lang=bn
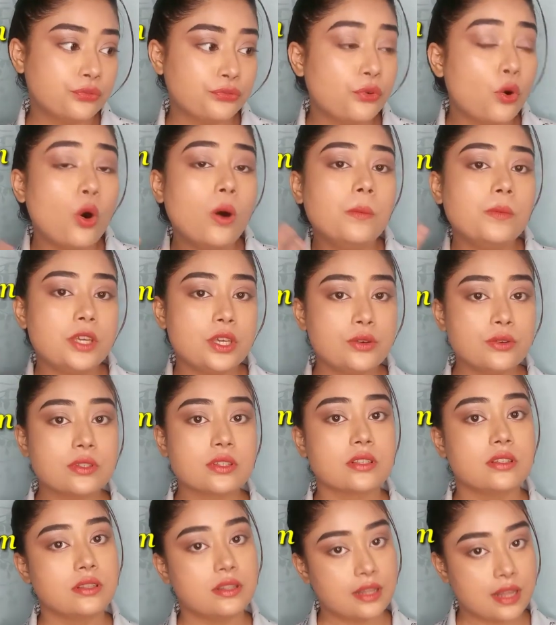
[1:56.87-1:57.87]
ফোম
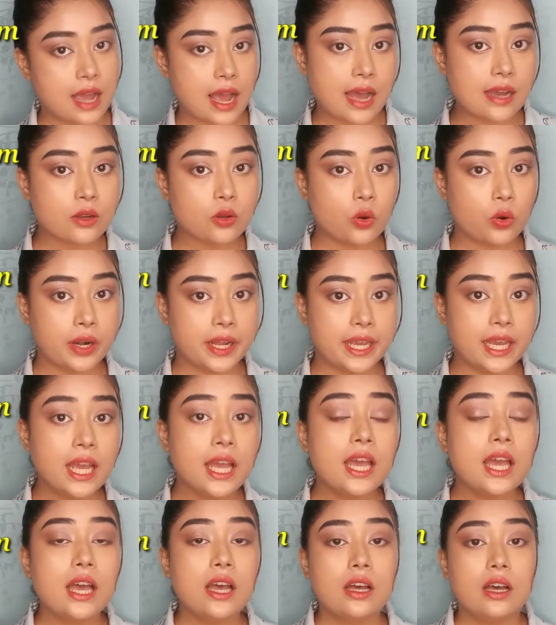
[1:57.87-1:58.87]
ইউজ না করে
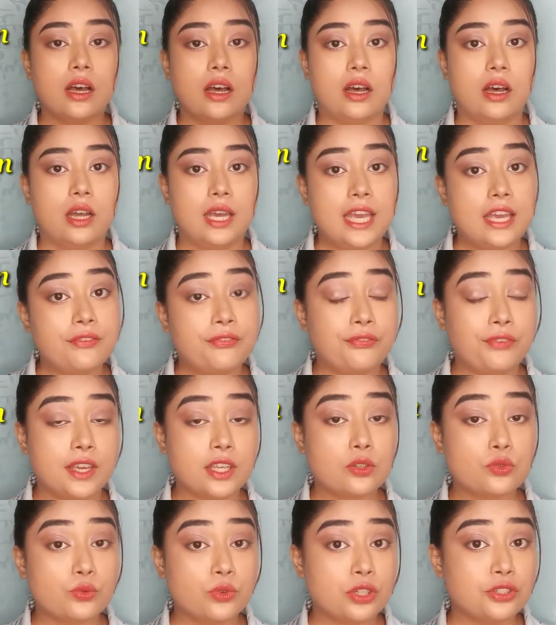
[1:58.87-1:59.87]
এই
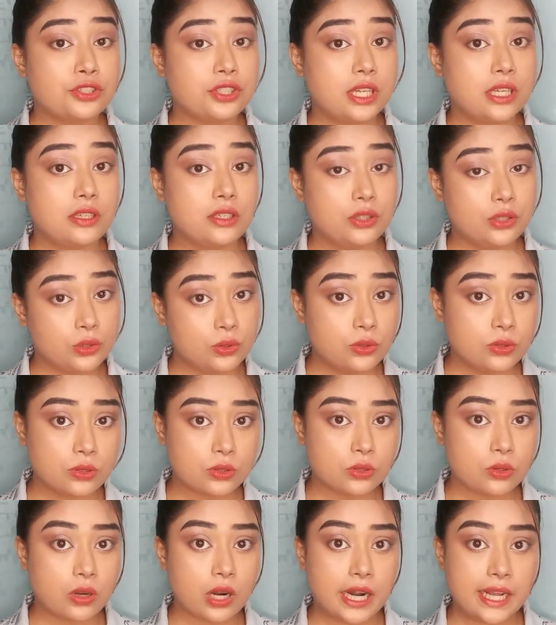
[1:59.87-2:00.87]
ফেস ওয়াশটা ইউজ
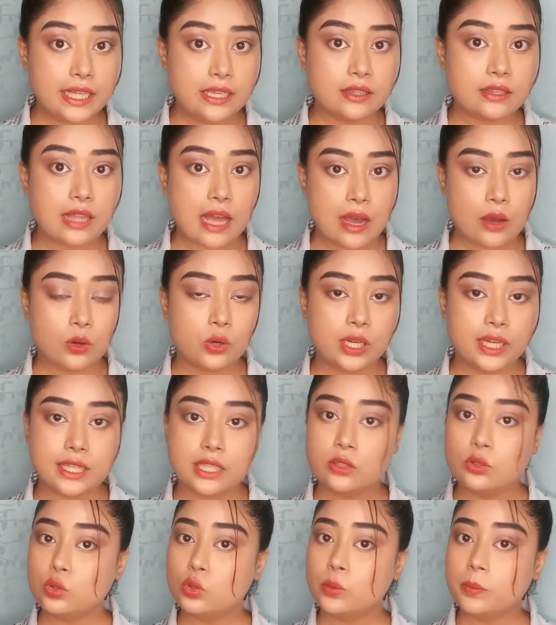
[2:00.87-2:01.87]
করেন তাহলে
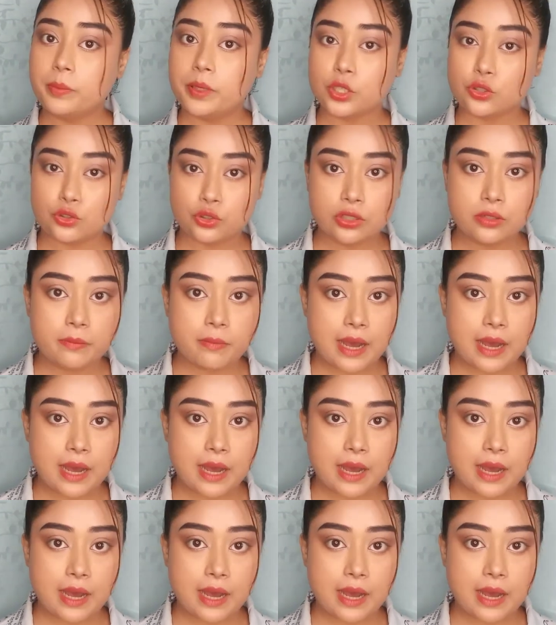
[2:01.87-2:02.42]
কিন্তু ভীষণ